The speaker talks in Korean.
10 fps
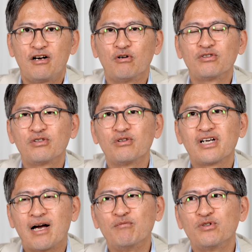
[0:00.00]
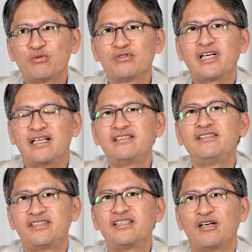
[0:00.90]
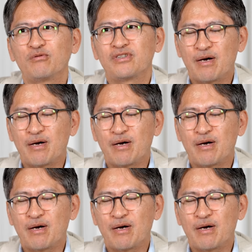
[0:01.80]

어떤 감정도 잘 싫지 않고